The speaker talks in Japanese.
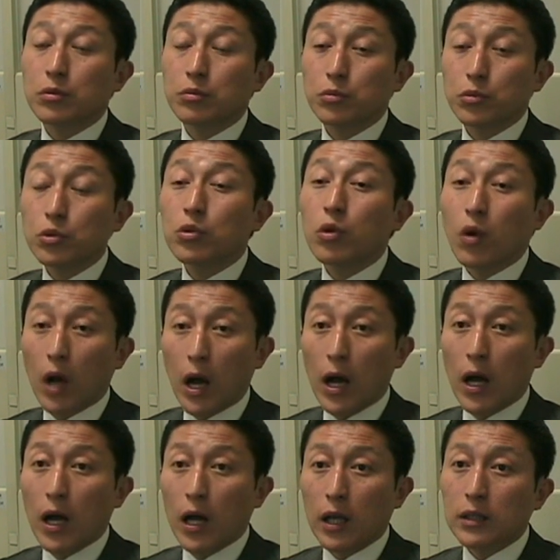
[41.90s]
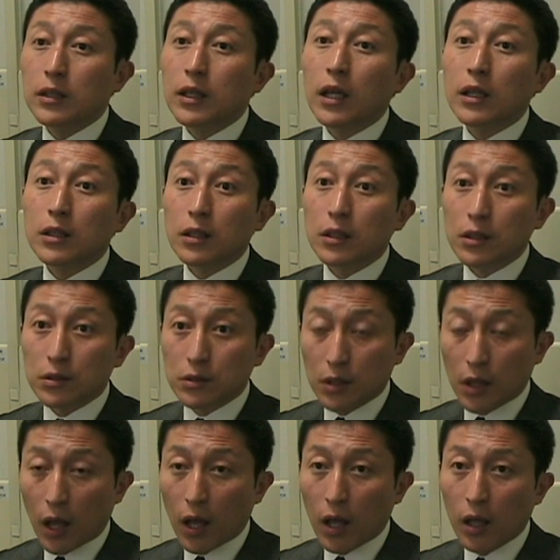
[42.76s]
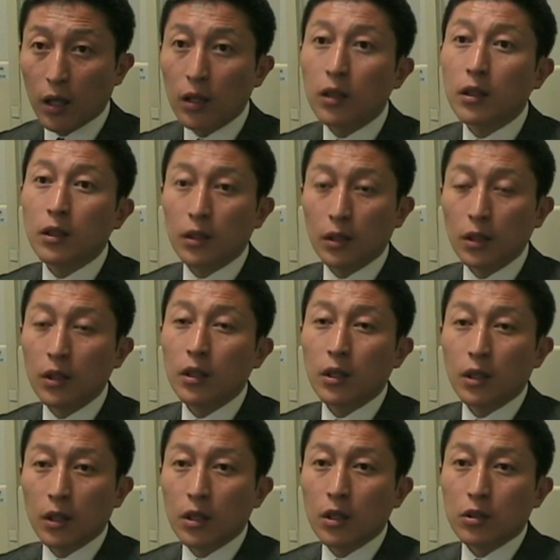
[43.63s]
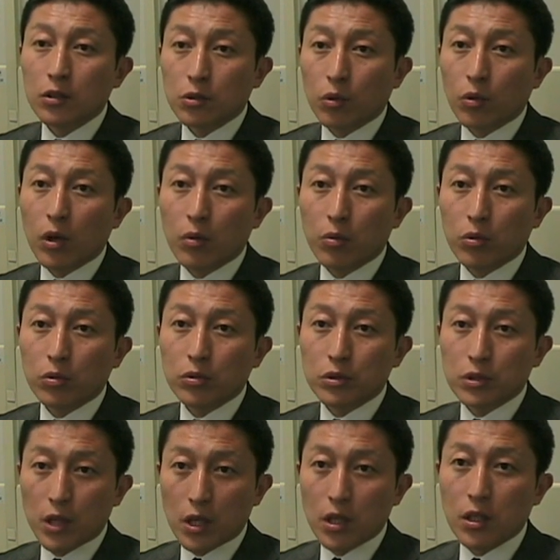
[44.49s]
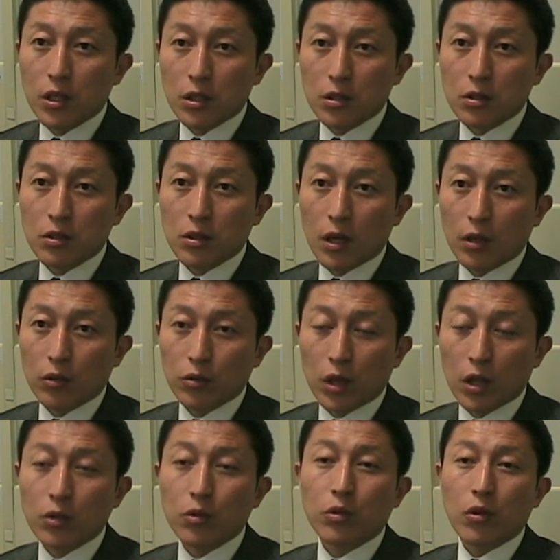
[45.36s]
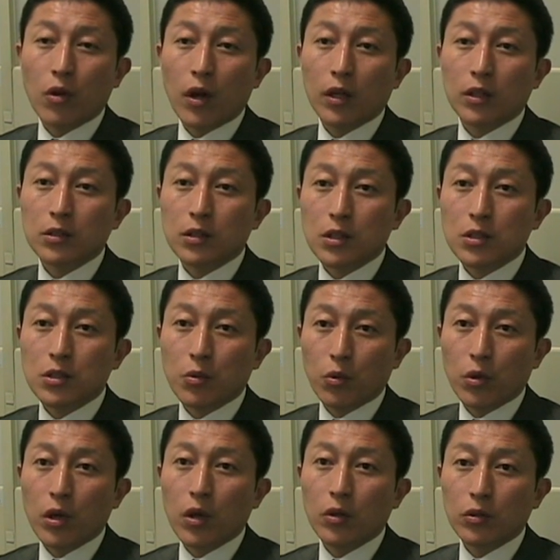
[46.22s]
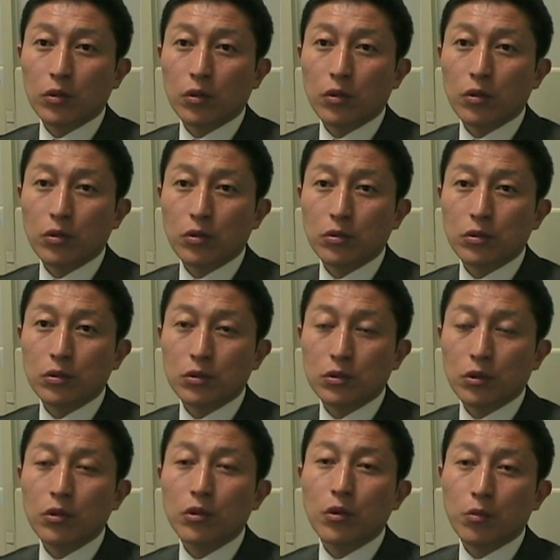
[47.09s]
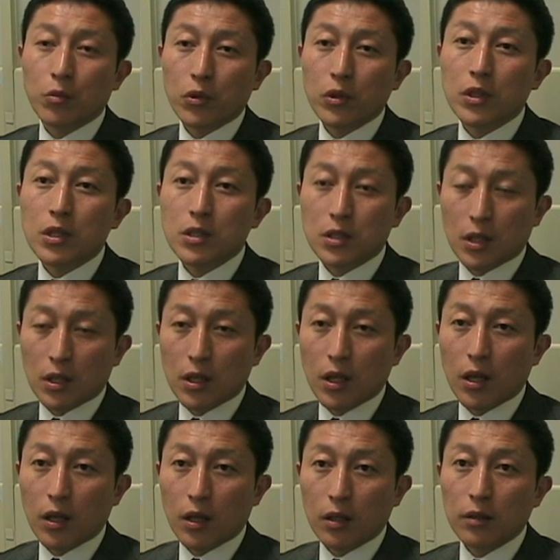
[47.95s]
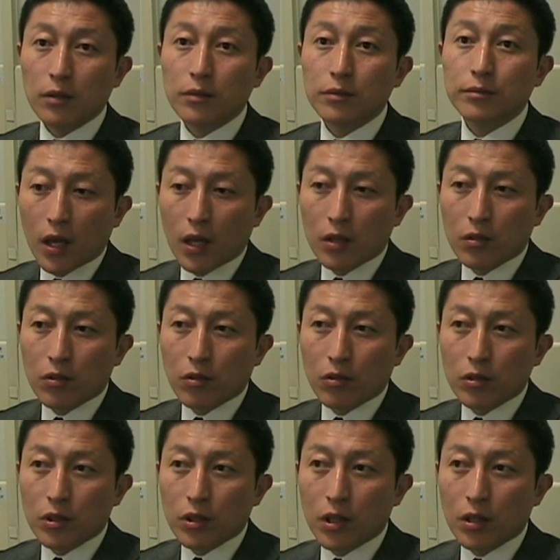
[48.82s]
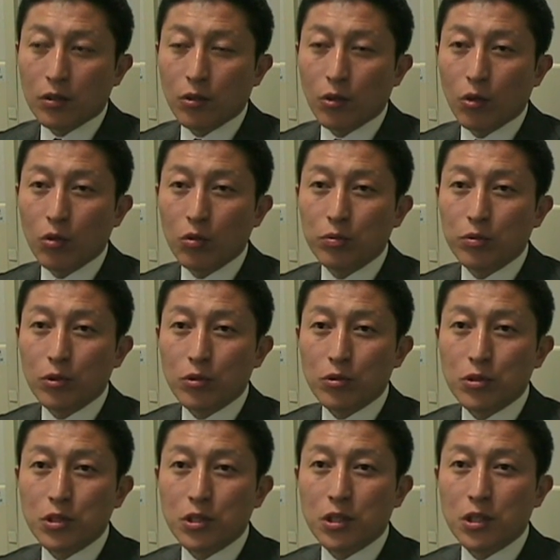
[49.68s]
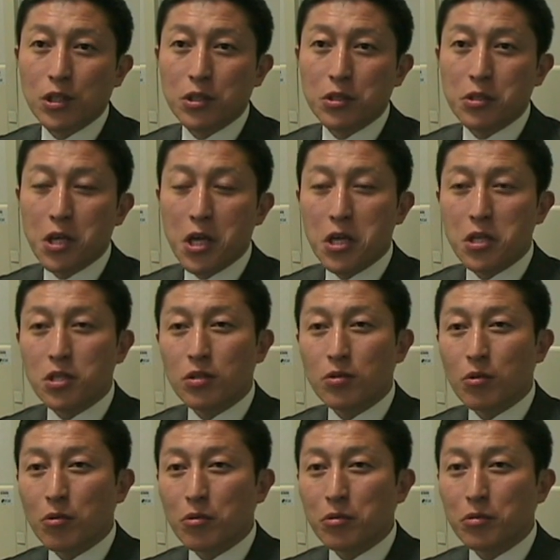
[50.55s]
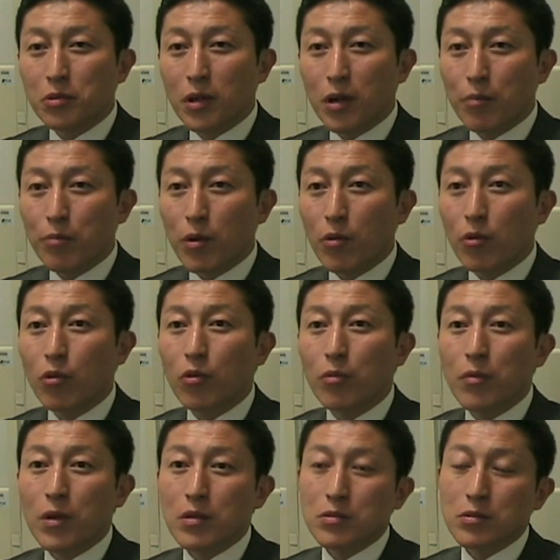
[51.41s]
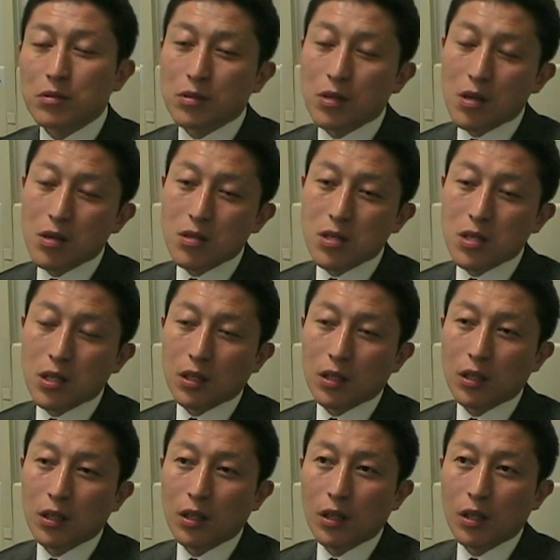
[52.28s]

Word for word: ムードがあったんでですねそこは僕ぜひ名乗りを上げさせてもらおうというそういう思いでしたね。とにかく大風呂式政治というかパフォーマンス政治